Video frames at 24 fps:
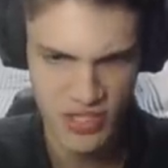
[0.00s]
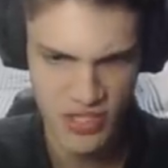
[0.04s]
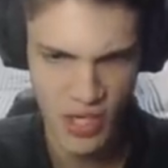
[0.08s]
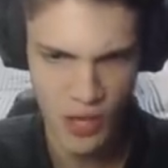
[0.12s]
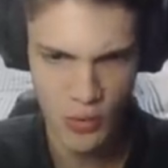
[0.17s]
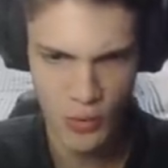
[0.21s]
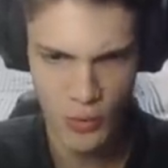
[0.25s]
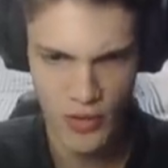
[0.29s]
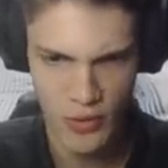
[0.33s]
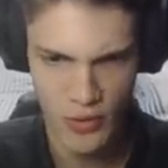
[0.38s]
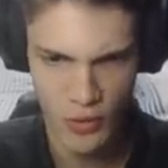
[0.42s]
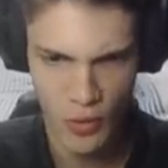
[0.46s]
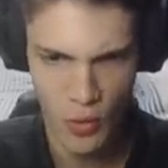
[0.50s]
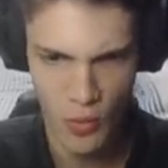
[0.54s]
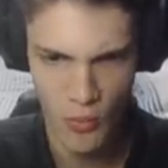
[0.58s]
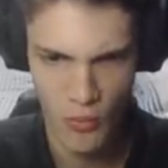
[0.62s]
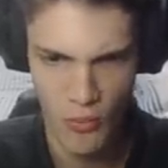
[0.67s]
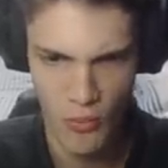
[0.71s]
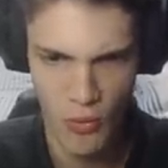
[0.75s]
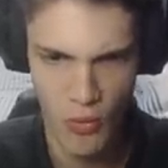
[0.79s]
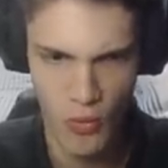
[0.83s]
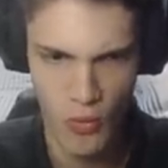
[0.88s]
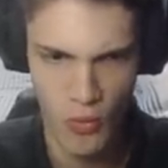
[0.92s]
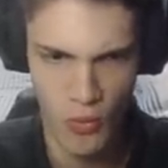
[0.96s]
algo
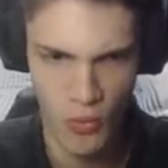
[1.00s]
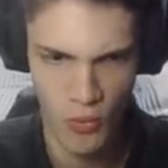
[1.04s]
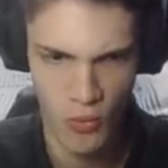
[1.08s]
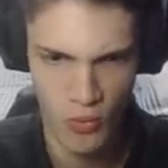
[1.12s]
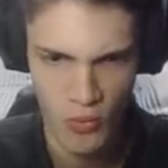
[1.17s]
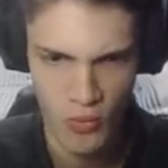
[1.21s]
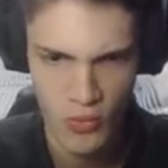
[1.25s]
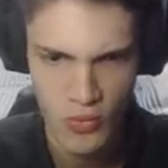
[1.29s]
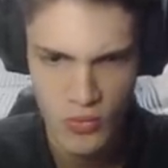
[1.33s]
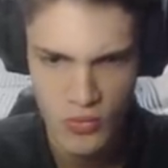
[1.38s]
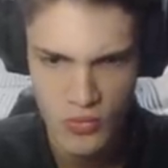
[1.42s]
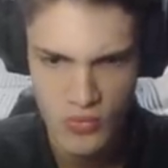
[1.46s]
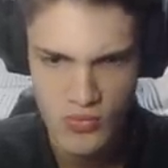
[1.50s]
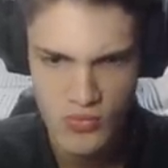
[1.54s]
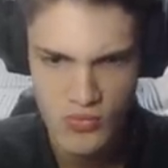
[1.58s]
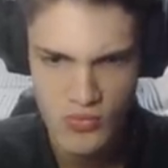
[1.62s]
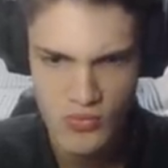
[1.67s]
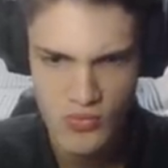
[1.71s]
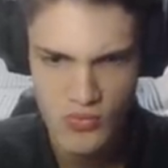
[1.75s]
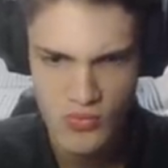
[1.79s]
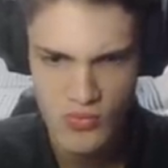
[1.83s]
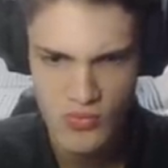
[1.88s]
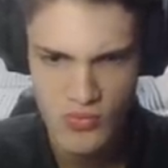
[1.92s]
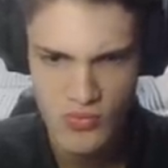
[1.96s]
em comum?
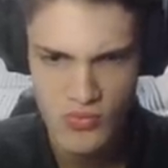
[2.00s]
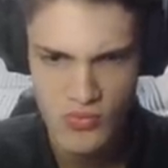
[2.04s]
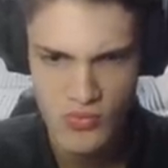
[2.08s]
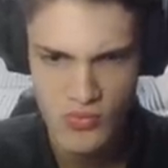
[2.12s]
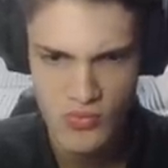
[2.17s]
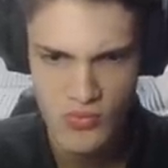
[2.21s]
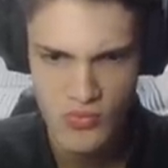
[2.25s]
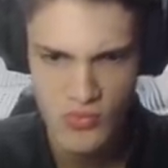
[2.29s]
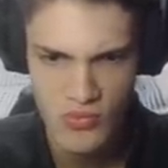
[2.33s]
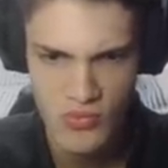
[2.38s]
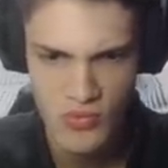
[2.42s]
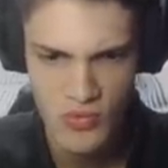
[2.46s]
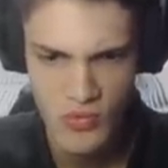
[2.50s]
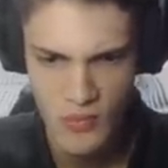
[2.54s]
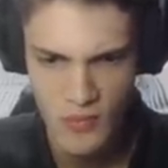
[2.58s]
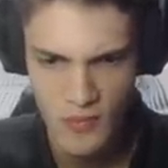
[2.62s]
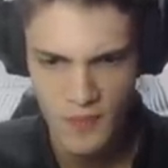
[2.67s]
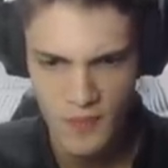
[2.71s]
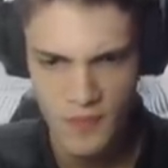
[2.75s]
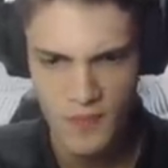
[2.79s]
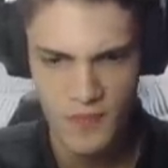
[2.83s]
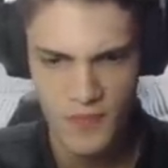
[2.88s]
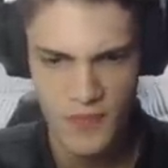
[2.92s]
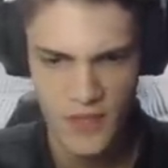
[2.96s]

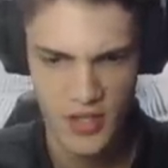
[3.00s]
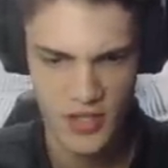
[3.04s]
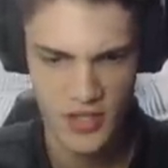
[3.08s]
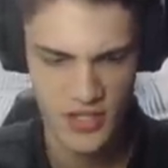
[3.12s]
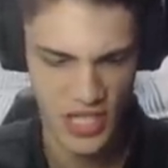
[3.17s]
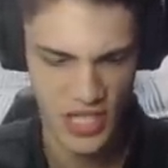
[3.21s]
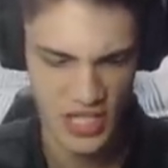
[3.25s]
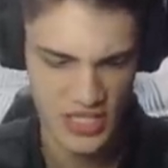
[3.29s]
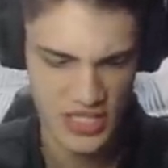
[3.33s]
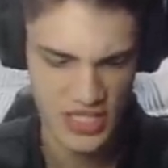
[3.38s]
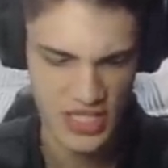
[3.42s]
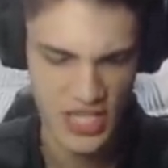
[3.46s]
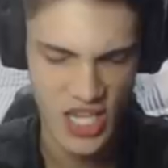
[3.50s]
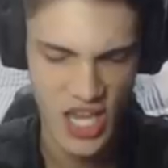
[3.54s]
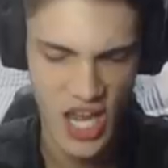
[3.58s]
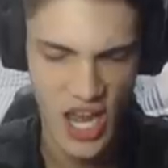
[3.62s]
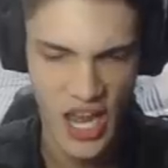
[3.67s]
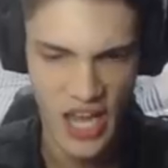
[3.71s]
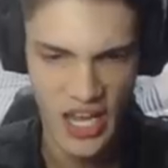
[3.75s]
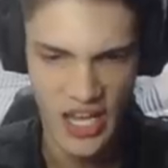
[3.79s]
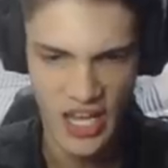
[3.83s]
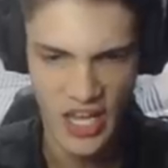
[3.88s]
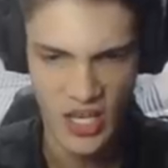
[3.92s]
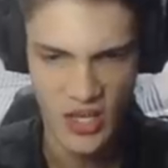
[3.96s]
Uhum. Já
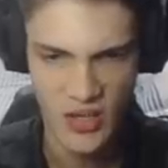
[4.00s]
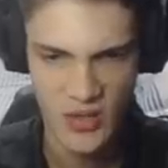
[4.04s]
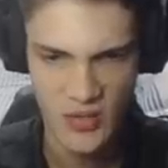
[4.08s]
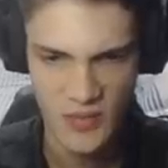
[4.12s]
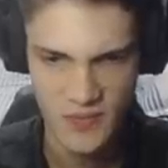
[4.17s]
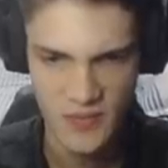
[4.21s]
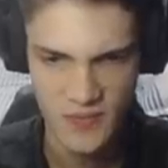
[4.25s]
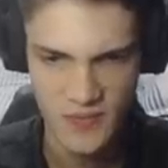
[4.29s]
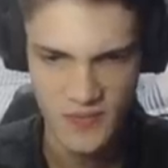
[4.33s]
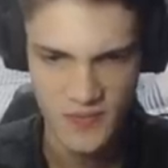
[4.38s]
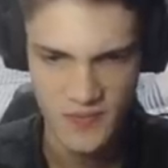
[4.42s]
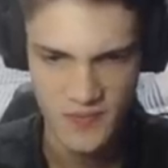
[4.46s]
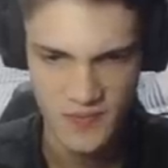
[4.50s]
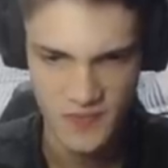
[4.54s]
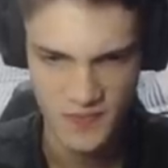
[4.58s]
sei. que você acha?